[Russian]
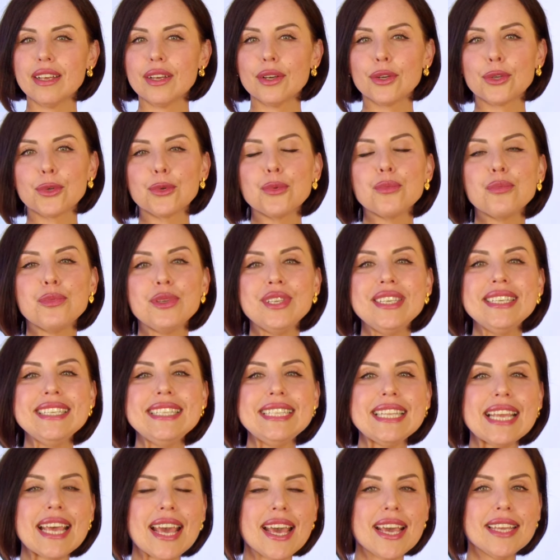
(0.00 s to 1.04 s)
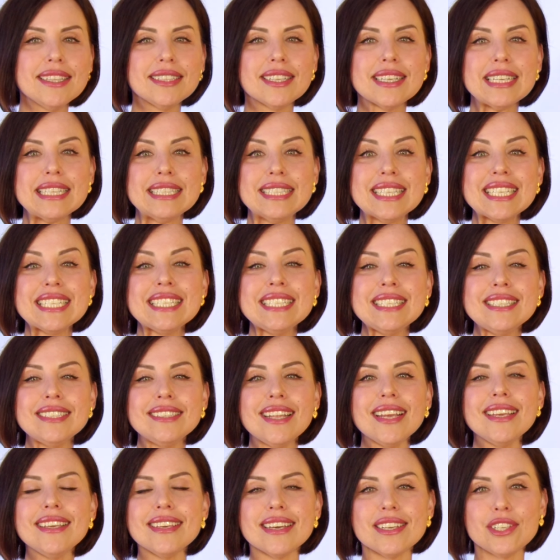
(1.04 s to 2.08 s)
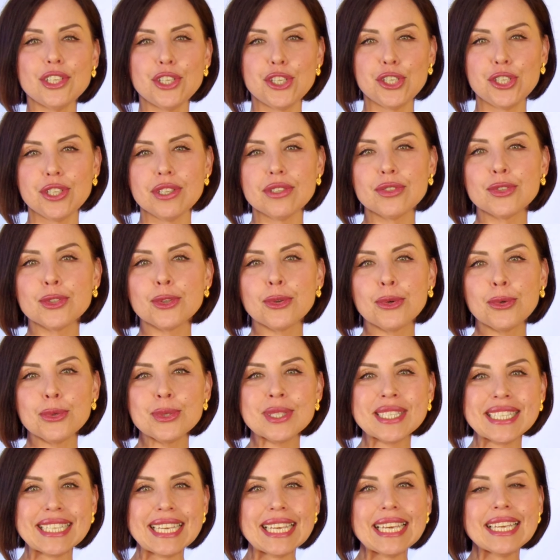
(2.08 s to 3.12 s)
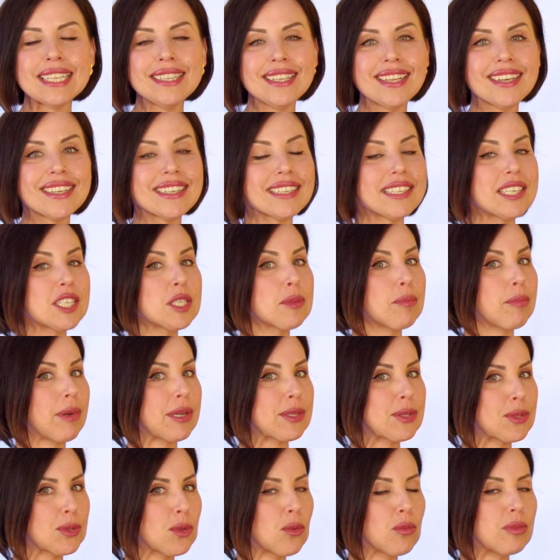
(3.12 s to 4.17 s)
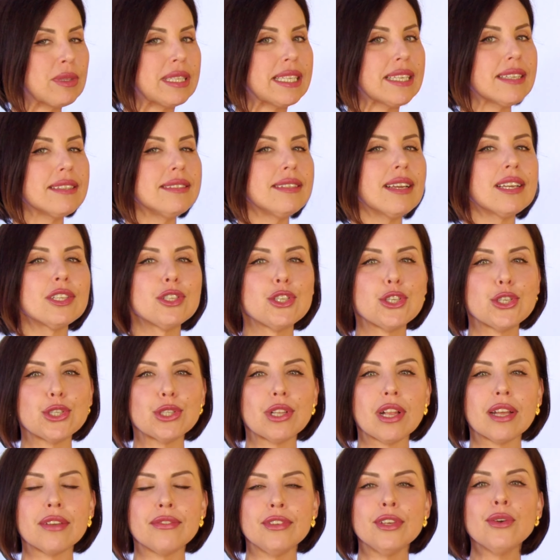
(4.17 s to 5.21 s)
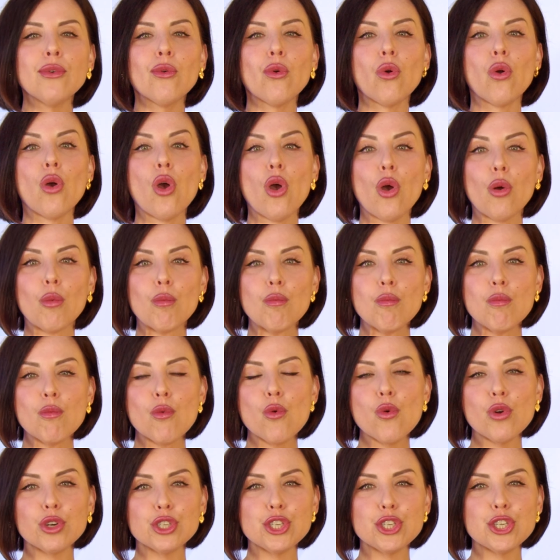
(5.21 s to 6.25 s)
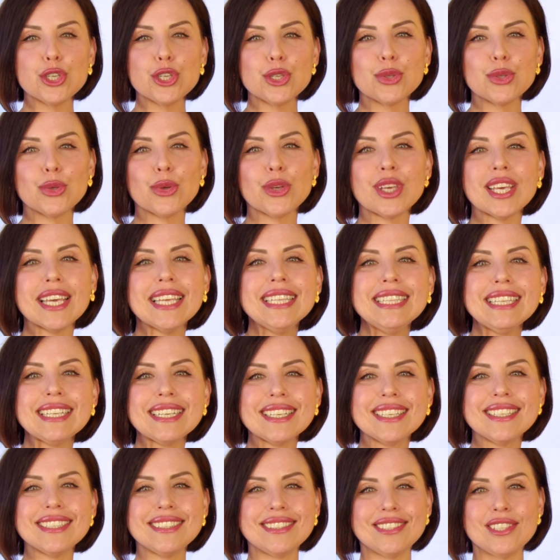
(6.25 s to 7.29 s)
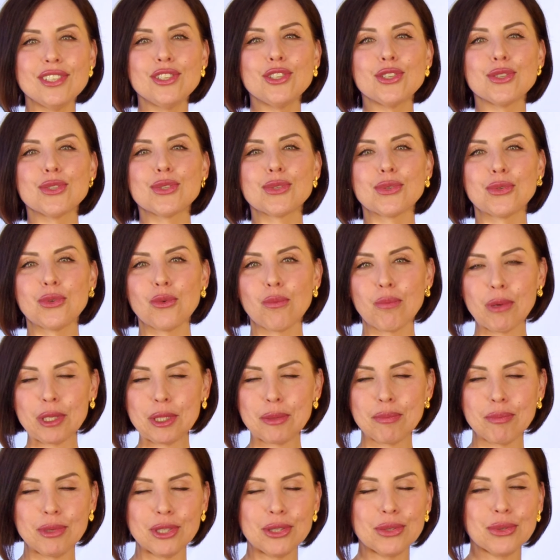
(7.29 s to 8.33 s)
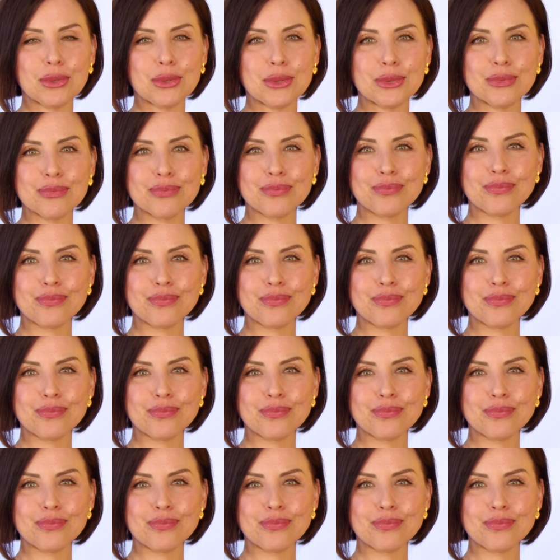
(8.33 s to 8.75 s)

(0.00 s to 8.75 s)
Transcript: Рубины – это настоящие сгустки энергии, способные дать человеку мощную энергетическую подпитку.